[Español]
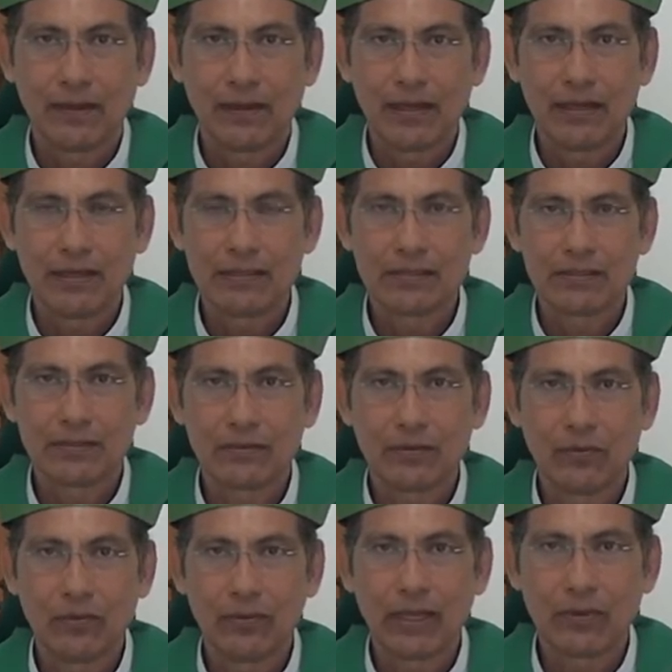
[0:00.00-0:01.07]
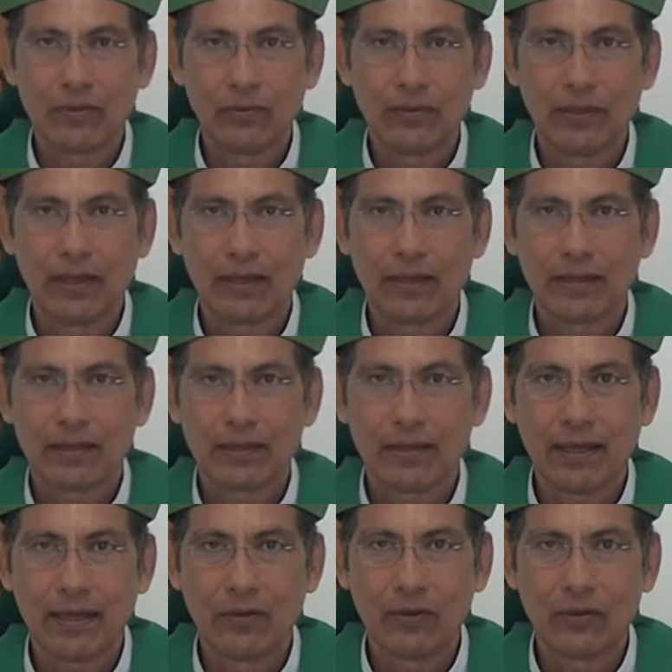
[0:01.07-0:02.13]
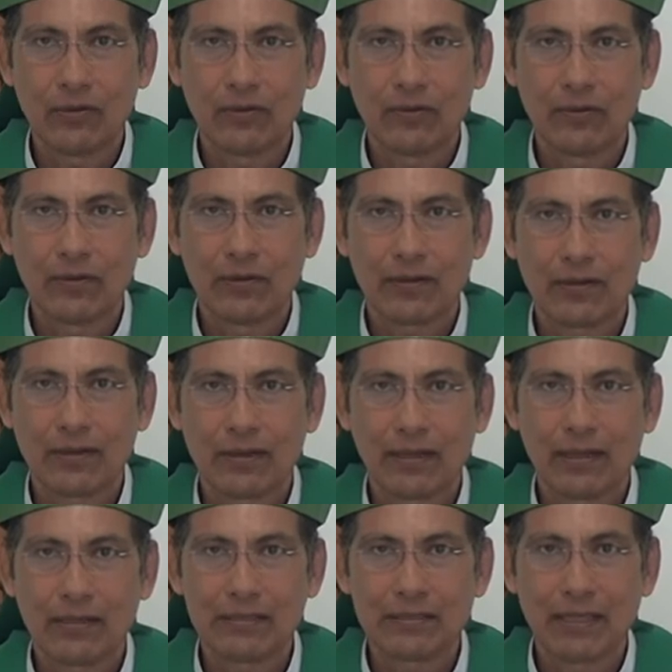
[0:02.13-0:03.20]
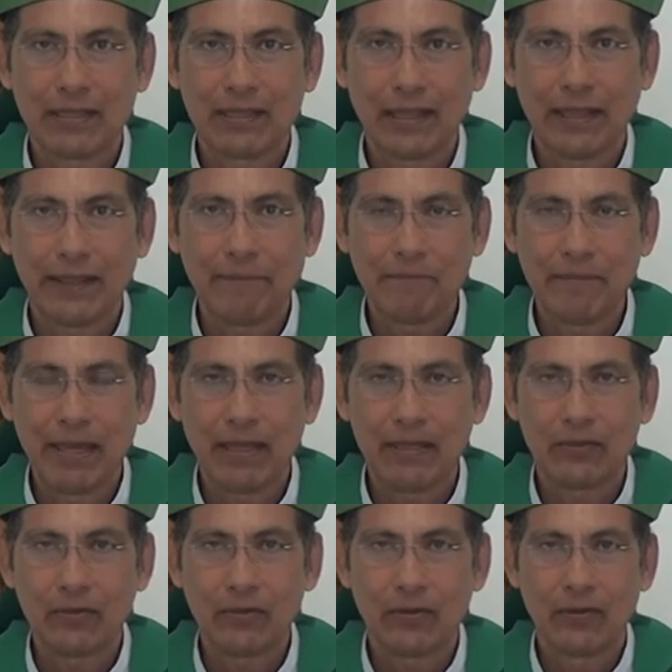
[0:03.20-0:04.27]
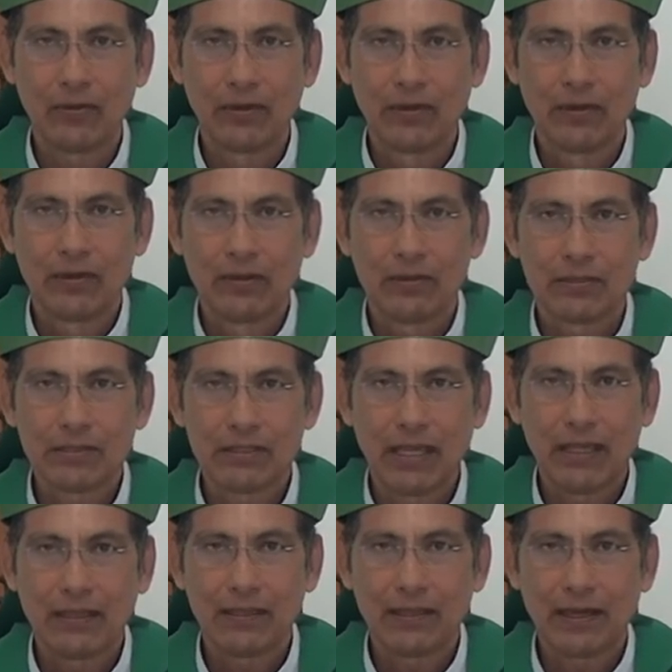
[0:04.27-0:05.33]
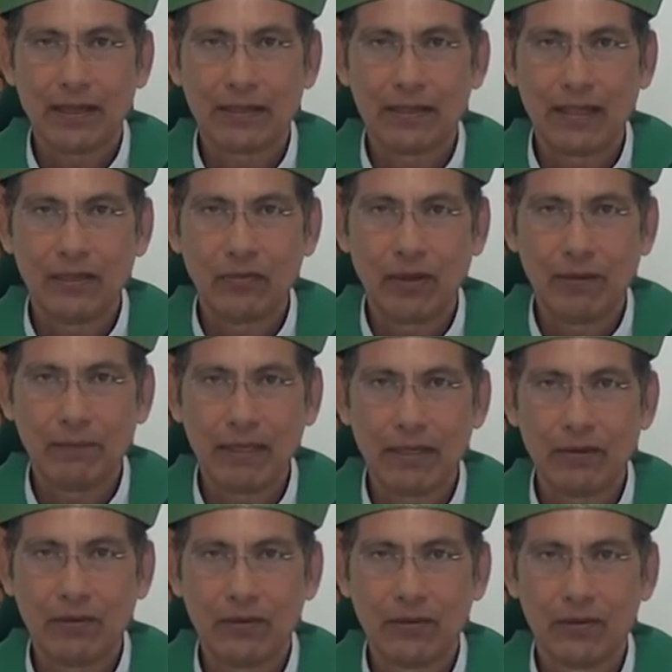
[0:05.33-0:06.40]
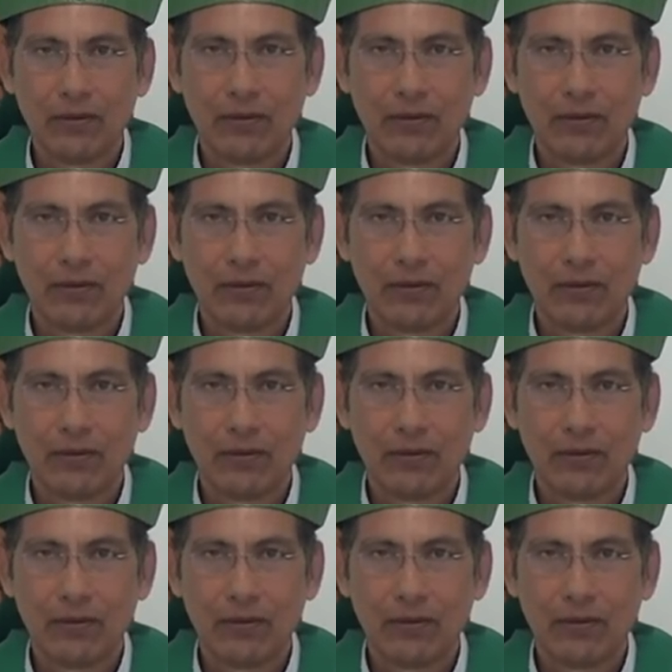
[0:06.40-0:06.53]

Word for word: es una ayuda, que el otro que se está desviando sienta que tiene un amigo,